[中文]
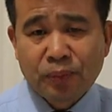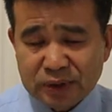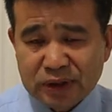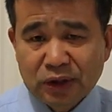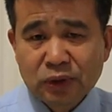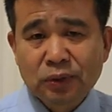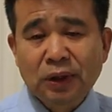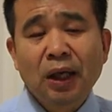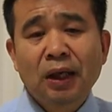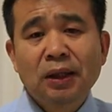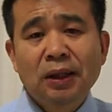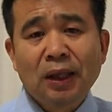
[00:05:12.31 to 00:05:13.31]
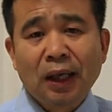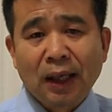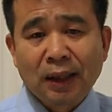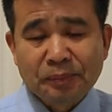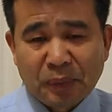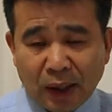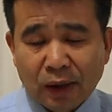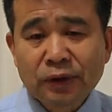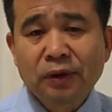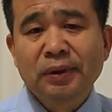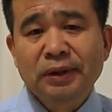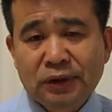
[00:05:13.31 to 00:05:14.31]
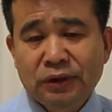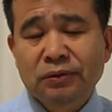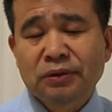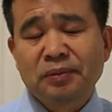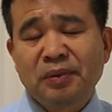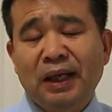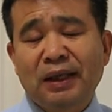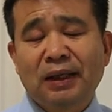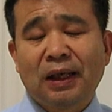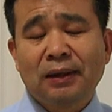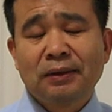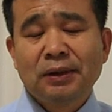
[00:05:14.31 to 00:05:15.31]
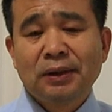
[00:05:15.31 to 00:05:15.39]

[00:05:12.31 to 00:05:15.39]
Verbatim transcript: 不信主的啊朋友们、弟兄姊妹来看，